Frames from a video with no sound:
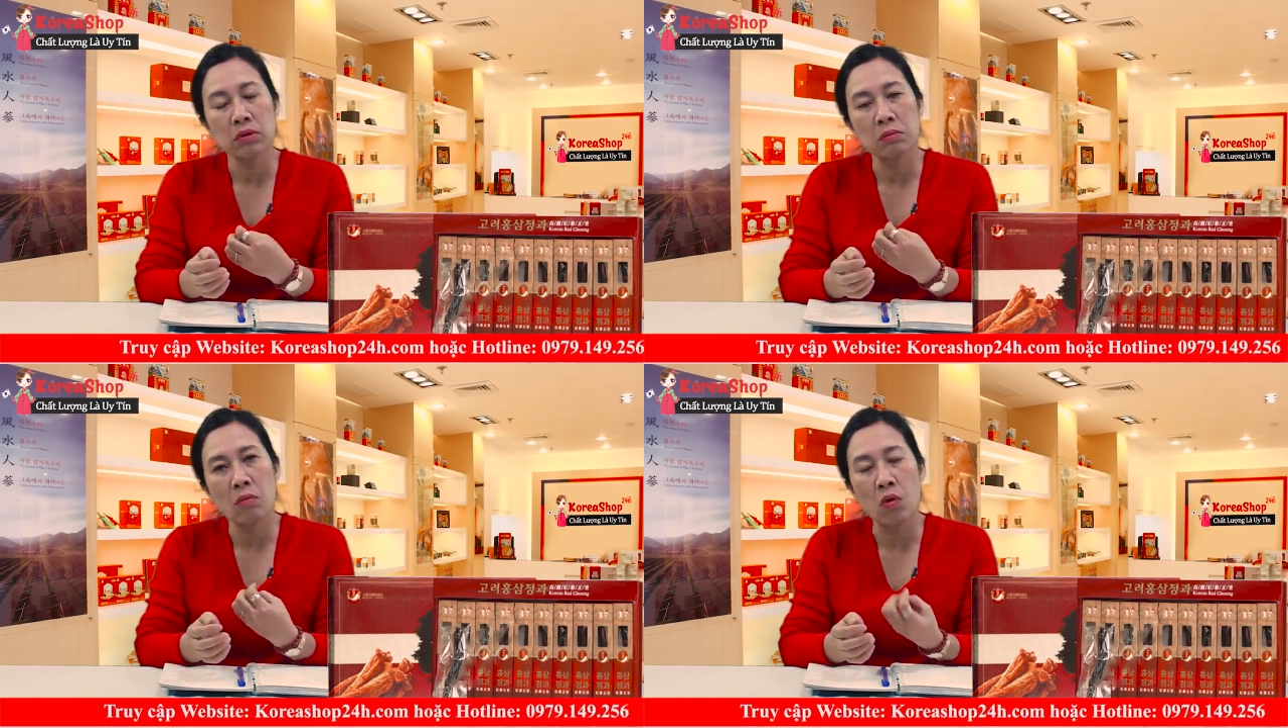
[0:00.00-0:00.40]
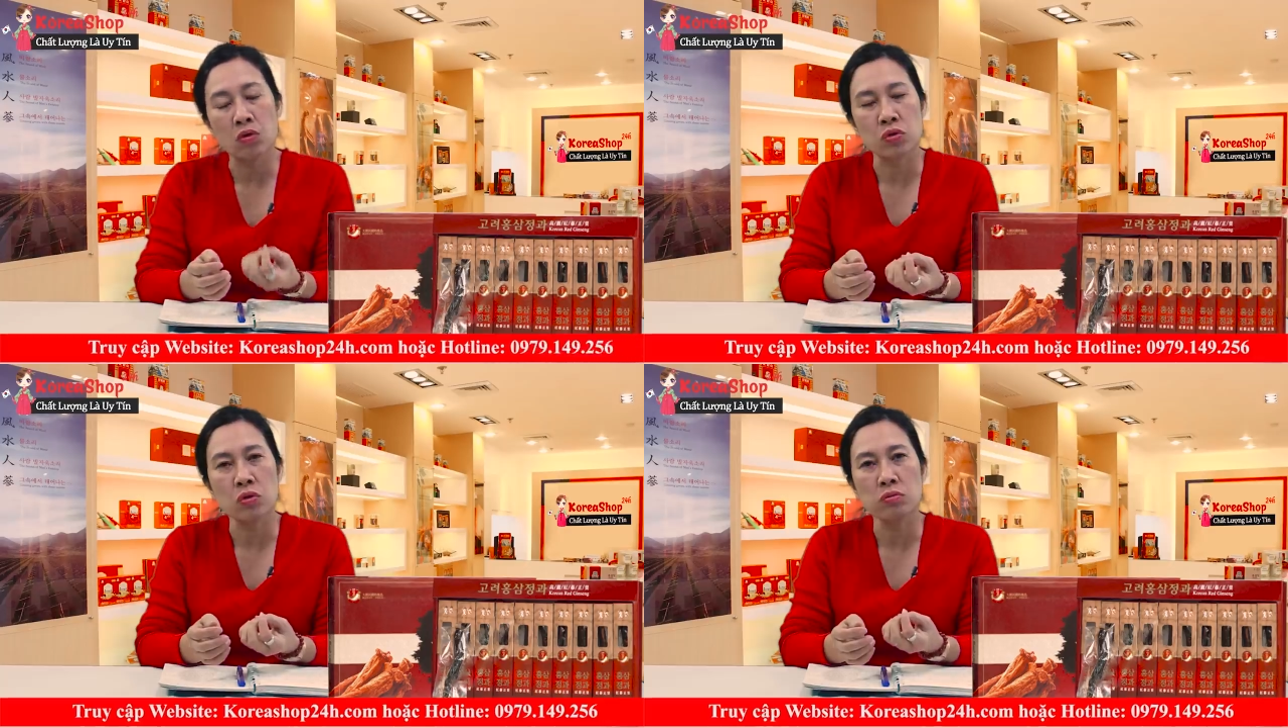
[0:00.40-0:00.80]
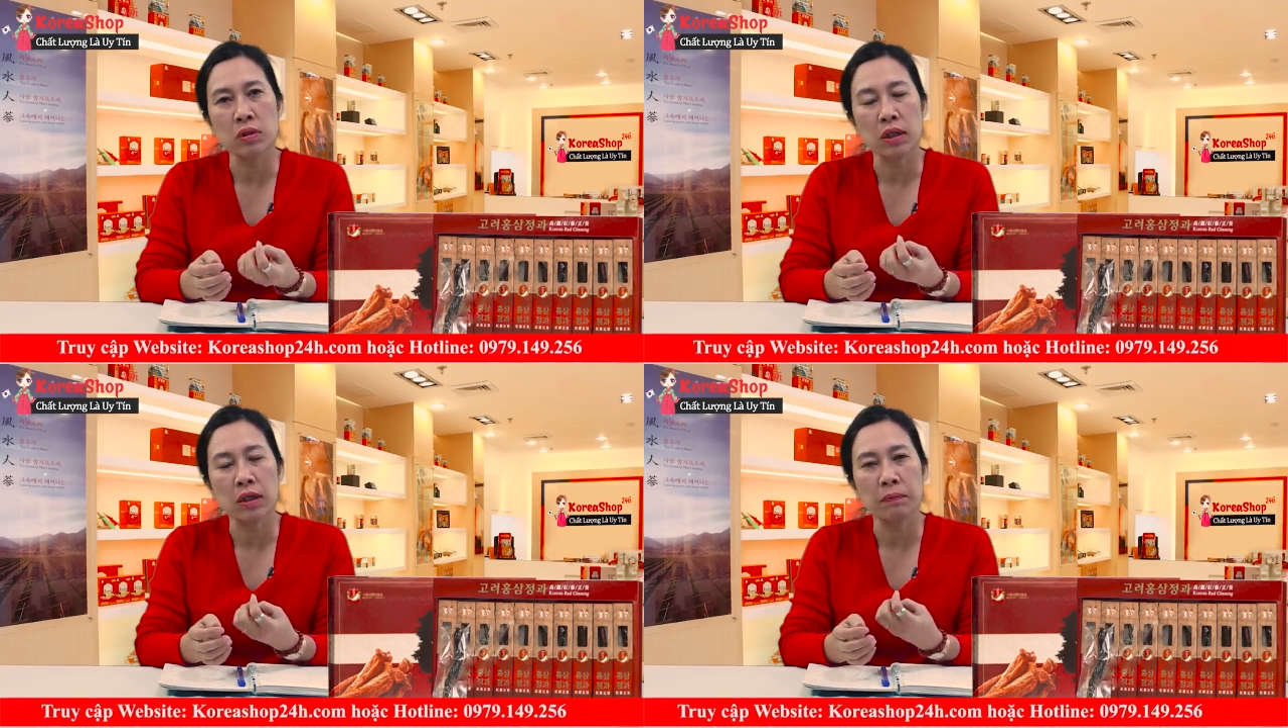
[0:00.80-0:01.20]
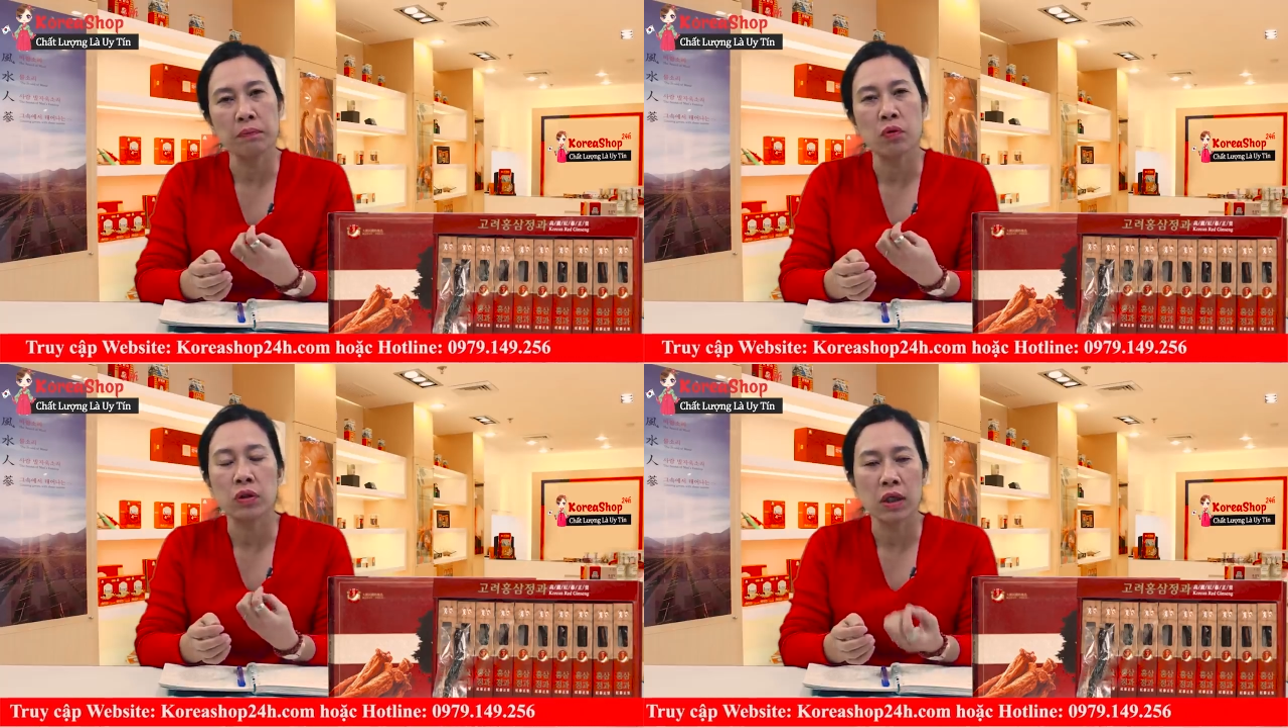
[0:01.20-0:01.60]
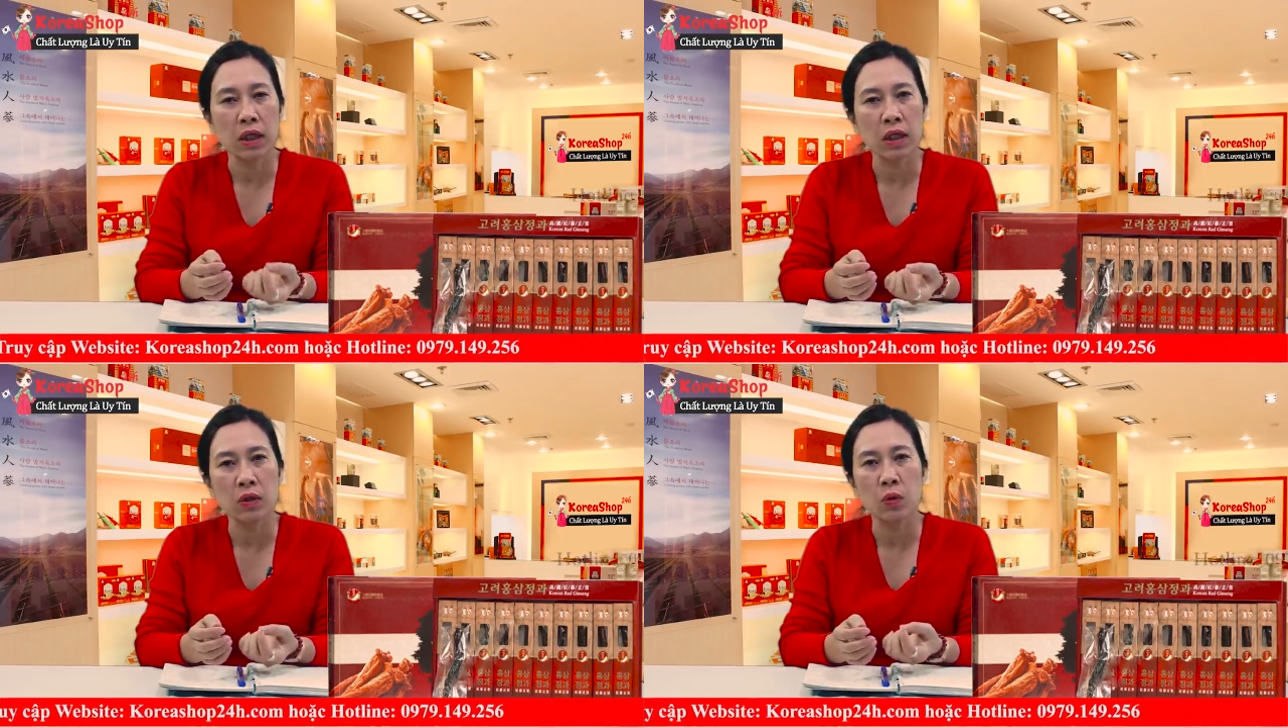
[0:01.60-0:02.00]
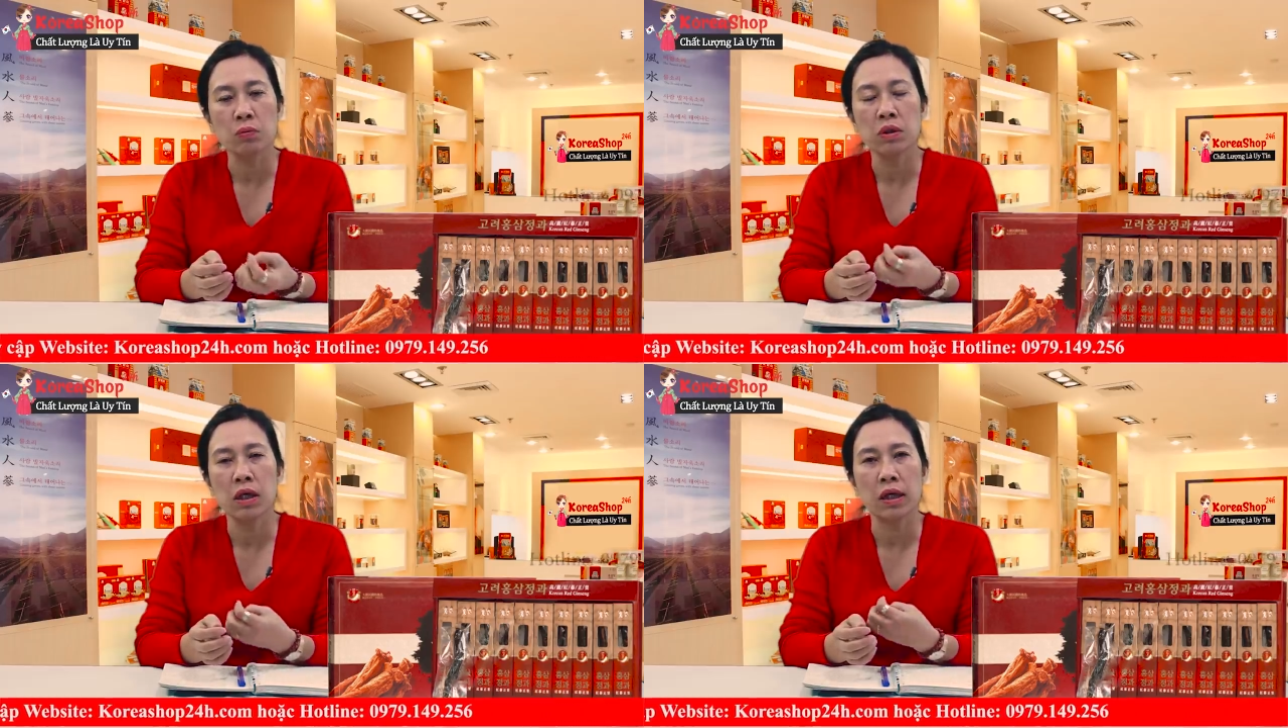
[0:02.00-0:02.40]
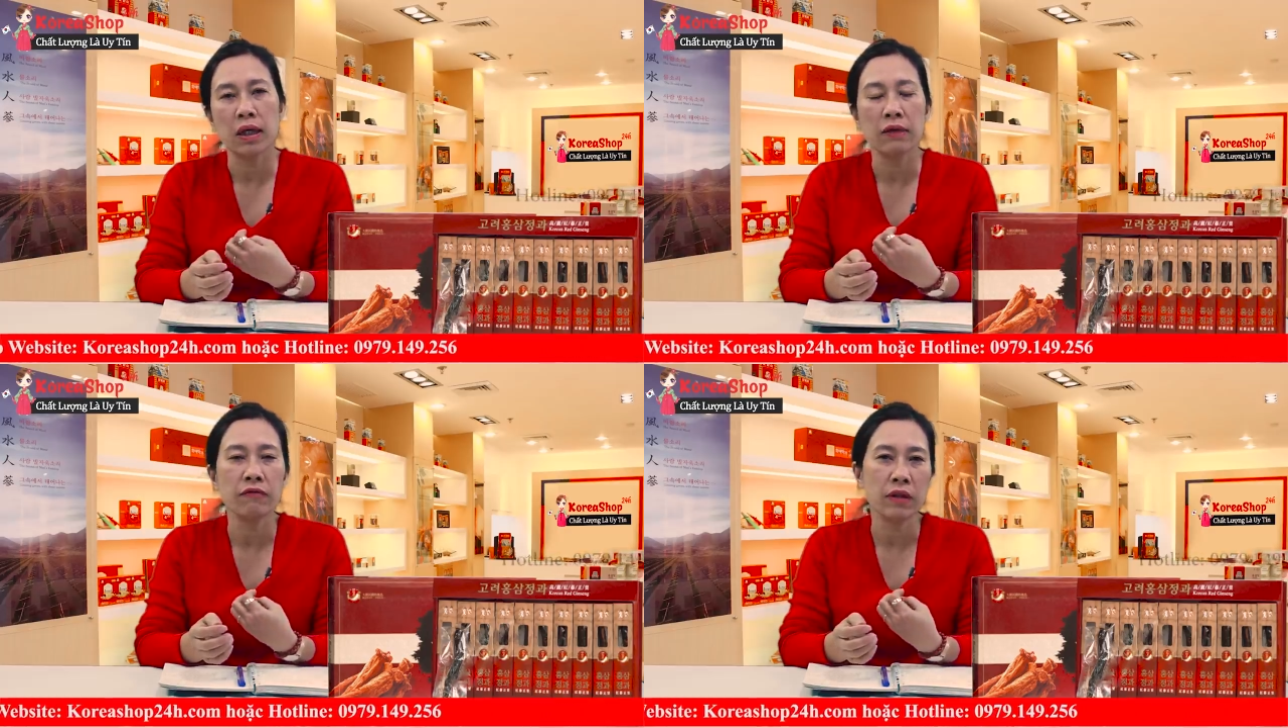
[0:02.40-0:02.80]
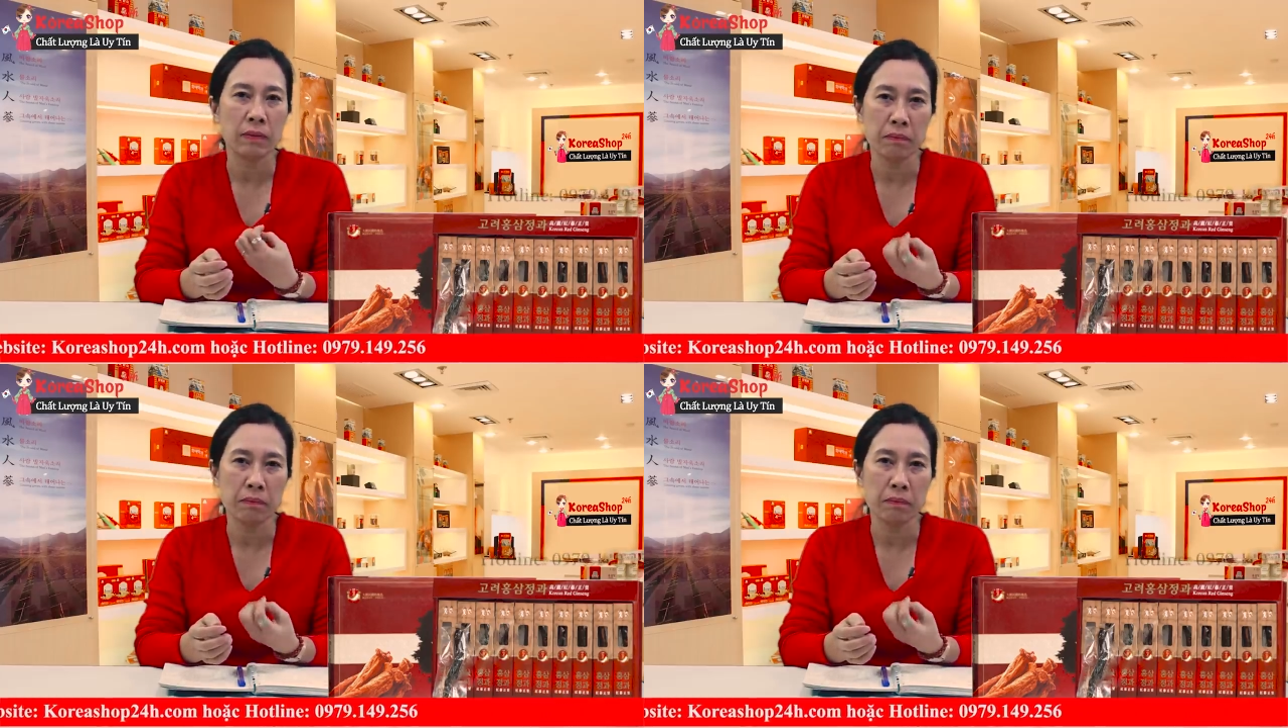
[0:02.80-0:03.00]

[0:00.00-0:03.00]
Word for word: được bổ sung các cái protein cũng như là các cái